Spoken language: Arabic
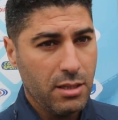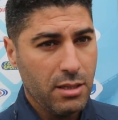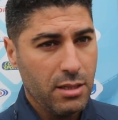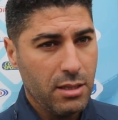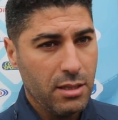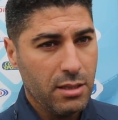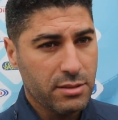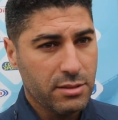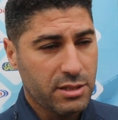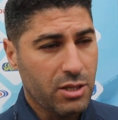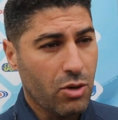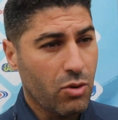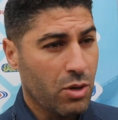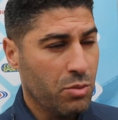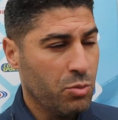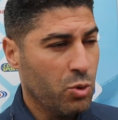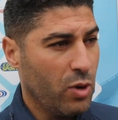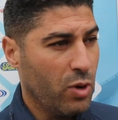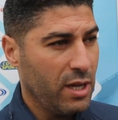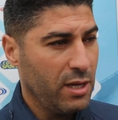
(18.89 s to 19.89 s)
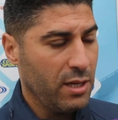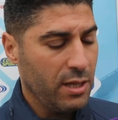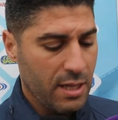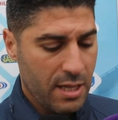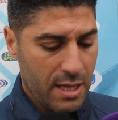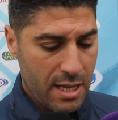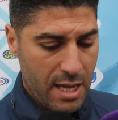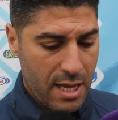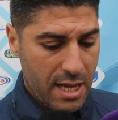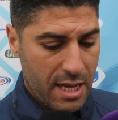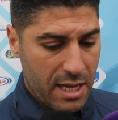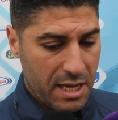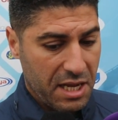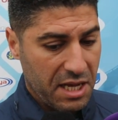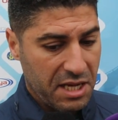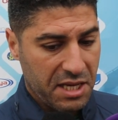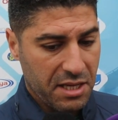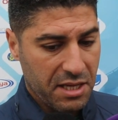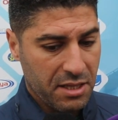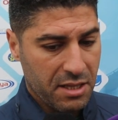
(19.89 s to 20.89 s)
الدور الموالي
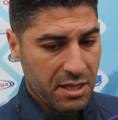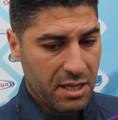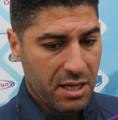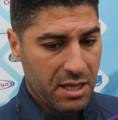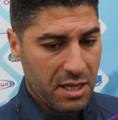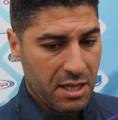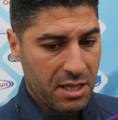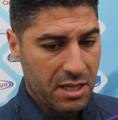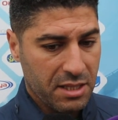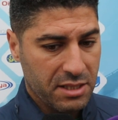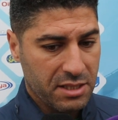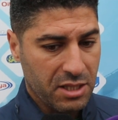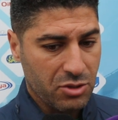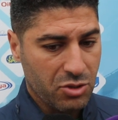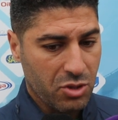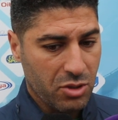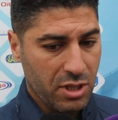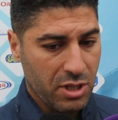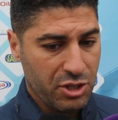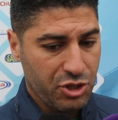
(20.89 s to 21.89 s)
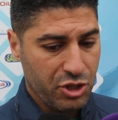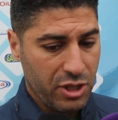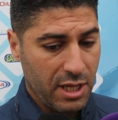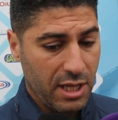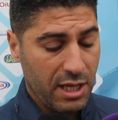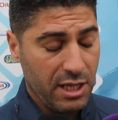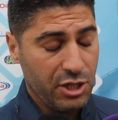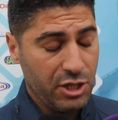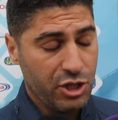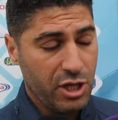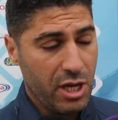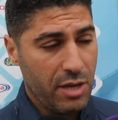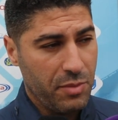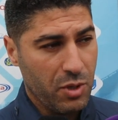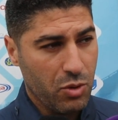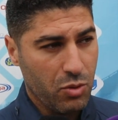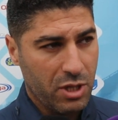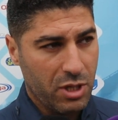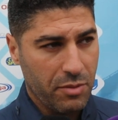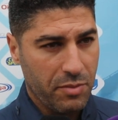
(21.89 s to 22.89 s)
لكن آه، تنظن الشيء
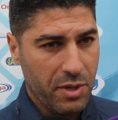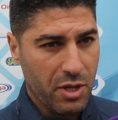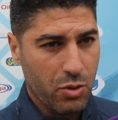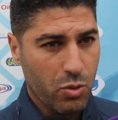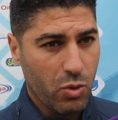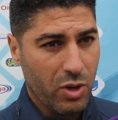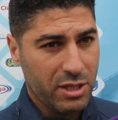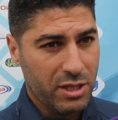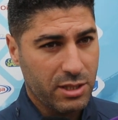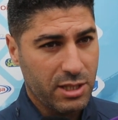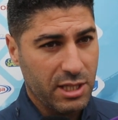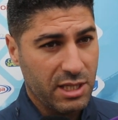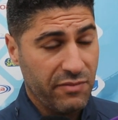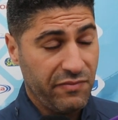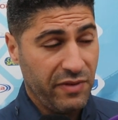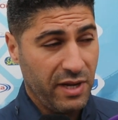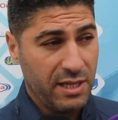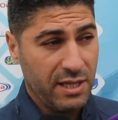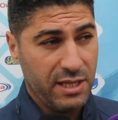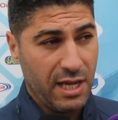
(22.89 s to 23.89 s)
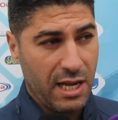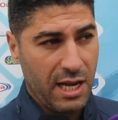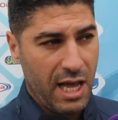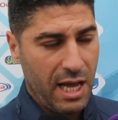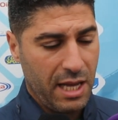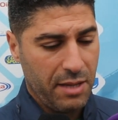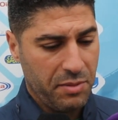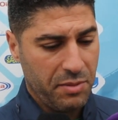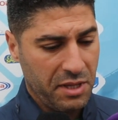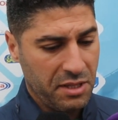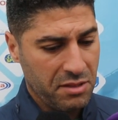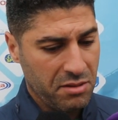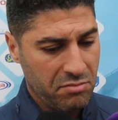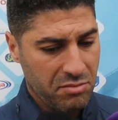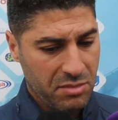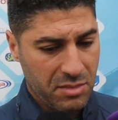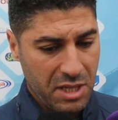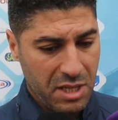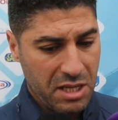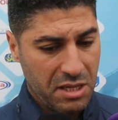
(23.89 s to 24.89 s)
الايجابي والكبير هو رده الفعل ديال اللاعبين
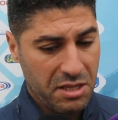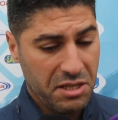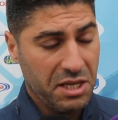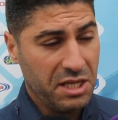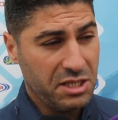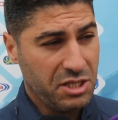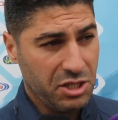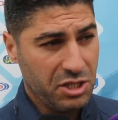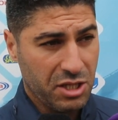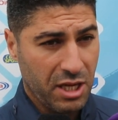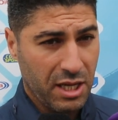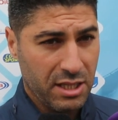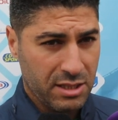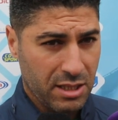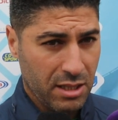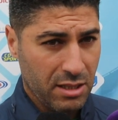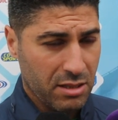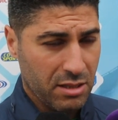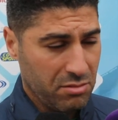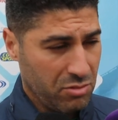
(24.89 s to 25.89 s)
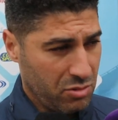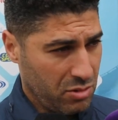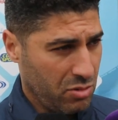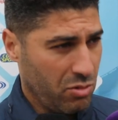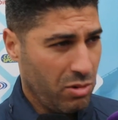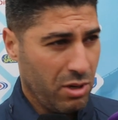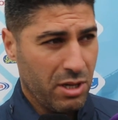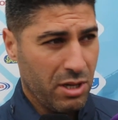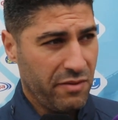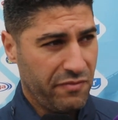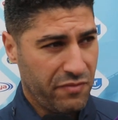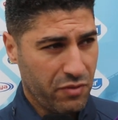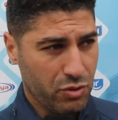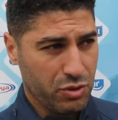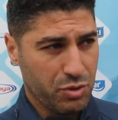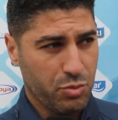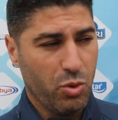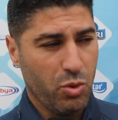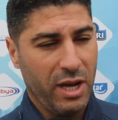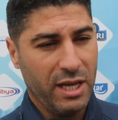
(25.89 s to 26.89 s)
النتيجه
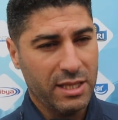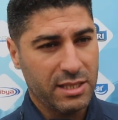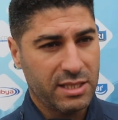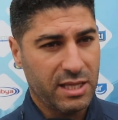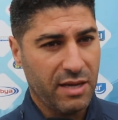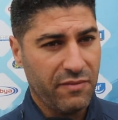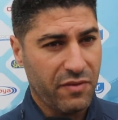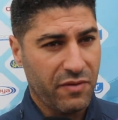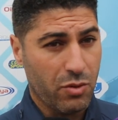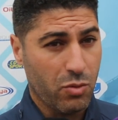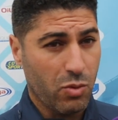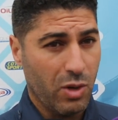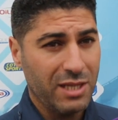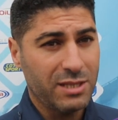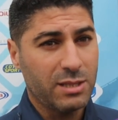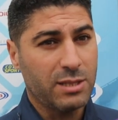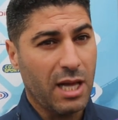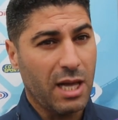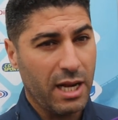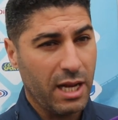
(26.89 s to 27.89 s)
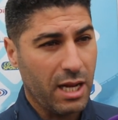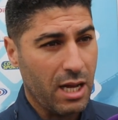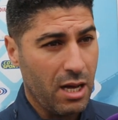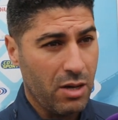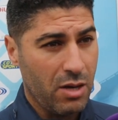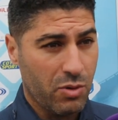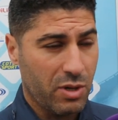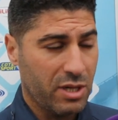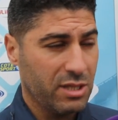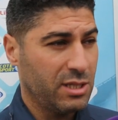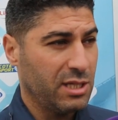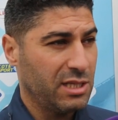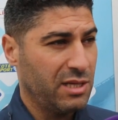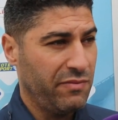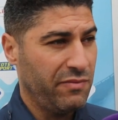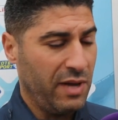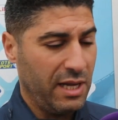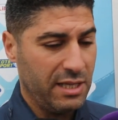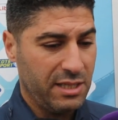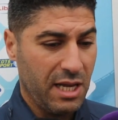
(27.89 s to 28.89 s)
الفوز بواحد 0 ولا الطريقه ورده
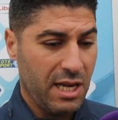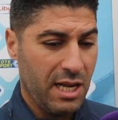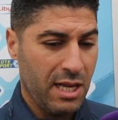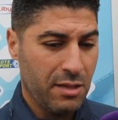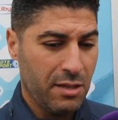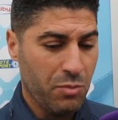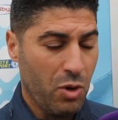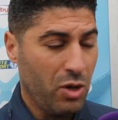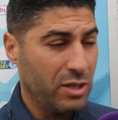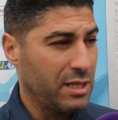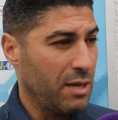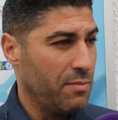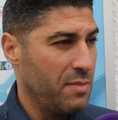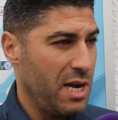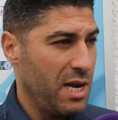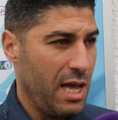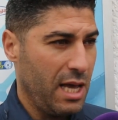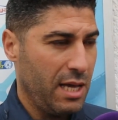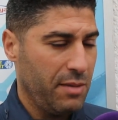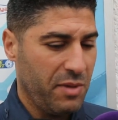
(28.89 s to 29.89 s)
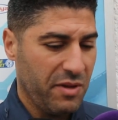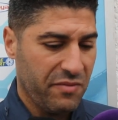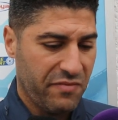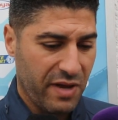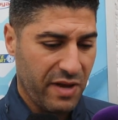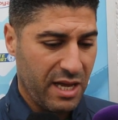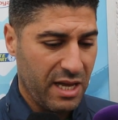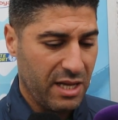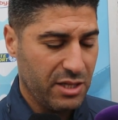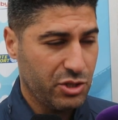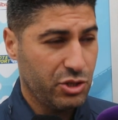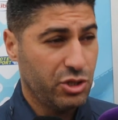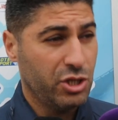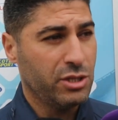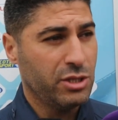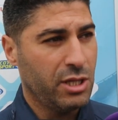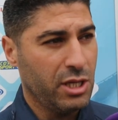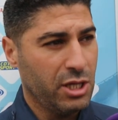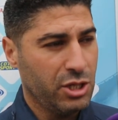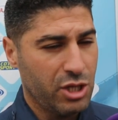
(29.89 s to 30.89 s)
الفعل ديال معظم اللاعبين فكانت
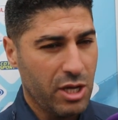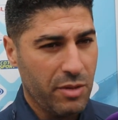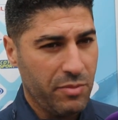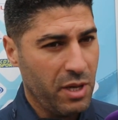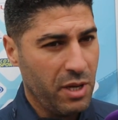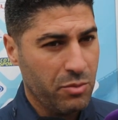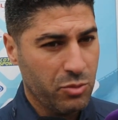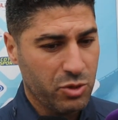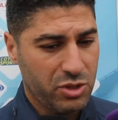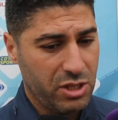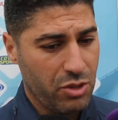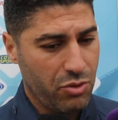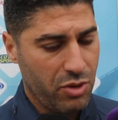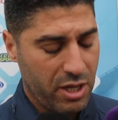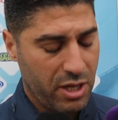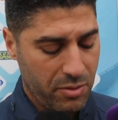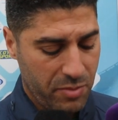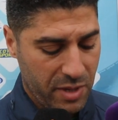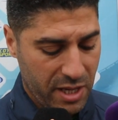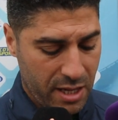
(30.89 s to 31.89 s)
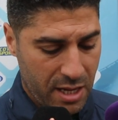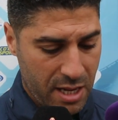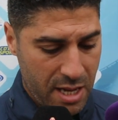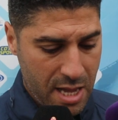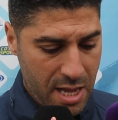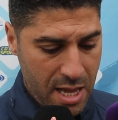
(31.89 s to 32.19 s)
جد ايجابيه مستوى كبير